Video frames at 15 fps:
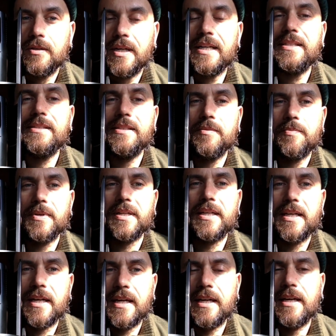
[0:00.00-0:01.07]
Eh sì,
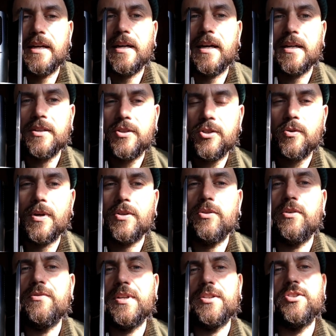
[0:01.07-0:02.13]
perché anch'io
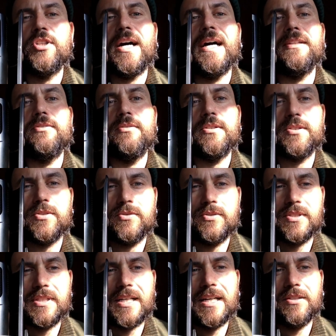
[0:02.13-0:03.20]
quando ho viaggiato e sono
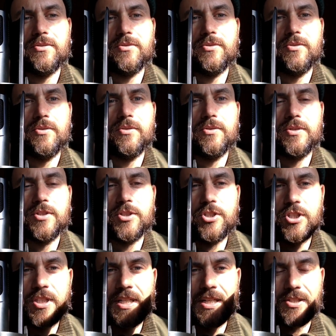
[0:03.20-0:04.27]
stato in
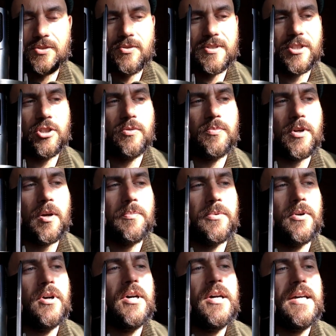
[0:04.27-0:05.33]
Cile, sono stato
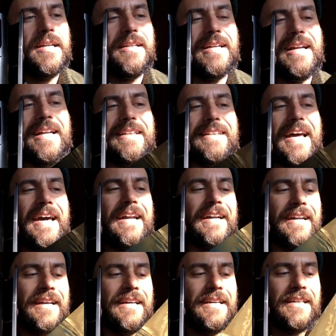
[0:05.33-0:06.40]
proprio nelle
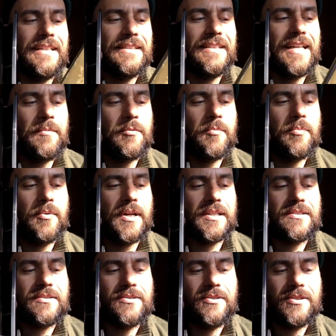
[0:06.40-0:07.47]
terre della
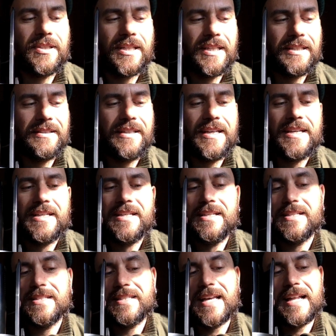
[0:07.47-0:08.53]
popolazione dei
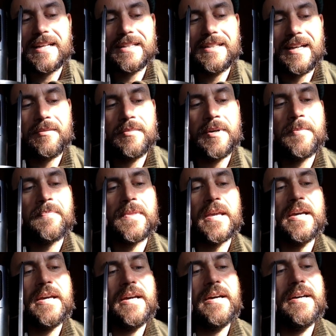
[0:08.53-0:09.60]
Selknam,
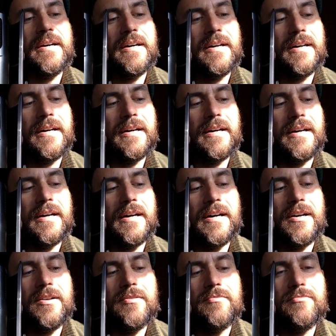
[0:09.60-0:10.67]

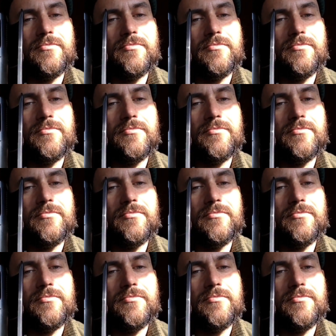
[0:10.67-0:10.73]
eh,